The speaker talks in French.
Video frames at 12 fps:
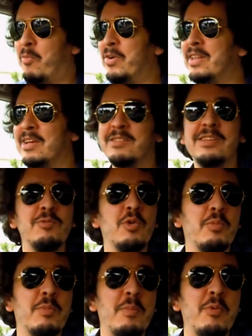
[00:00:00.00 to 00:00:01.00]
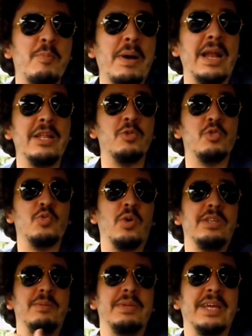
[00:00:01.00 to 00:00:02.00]
En fait, à ce niveau, on peut même plus parler de
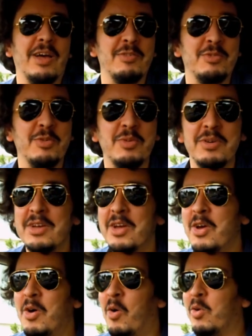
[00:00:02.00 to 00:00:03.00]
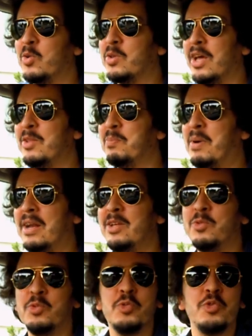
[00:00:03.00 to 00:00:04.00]
choix d'immigration. On est en train de
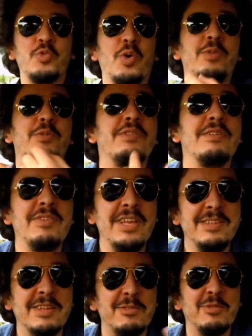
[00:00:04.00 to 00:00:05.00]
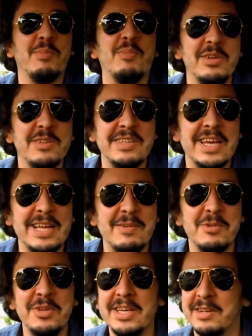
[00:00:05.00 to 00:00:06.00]
parler de, de choix de civilisation pour les siècles
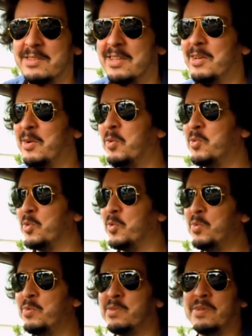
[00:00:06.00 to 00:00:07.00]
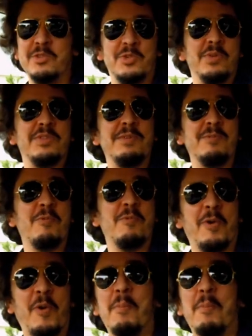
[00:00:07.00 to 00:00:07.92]
à venir. C'est-à-dire qu'aujourd'hui, vous avez choisi vos